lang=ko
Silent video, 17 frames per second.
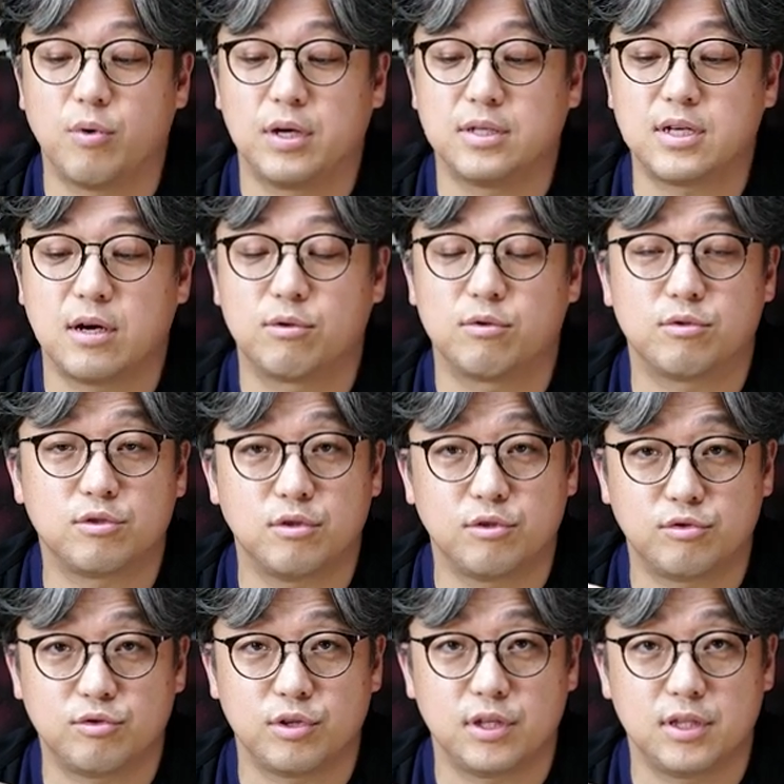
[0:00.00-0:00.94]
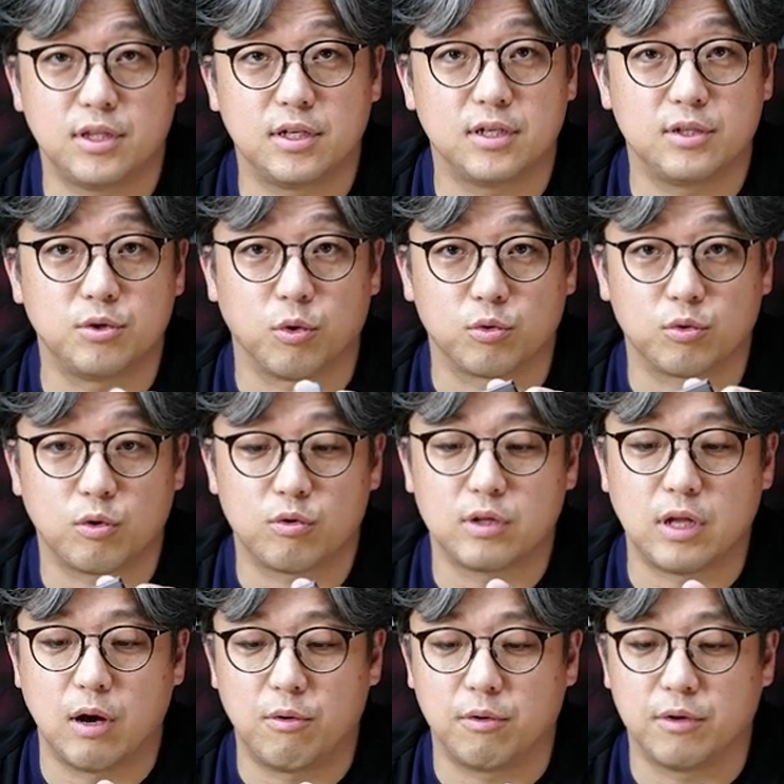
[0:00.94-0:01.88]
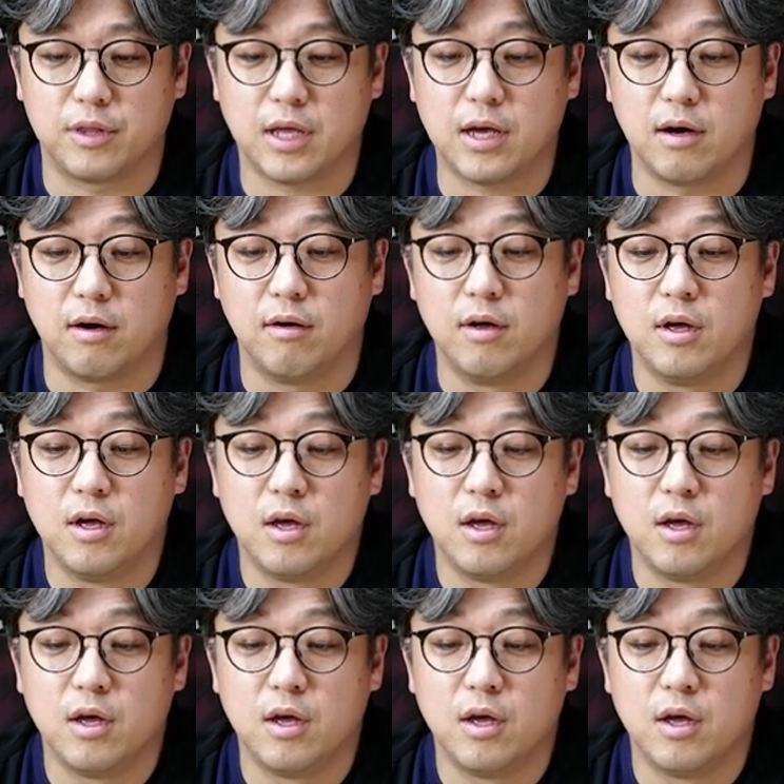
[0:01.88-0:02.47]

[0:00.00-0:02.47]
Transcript: 외장으로 쓸 수 있는 용도로 나온 건데요,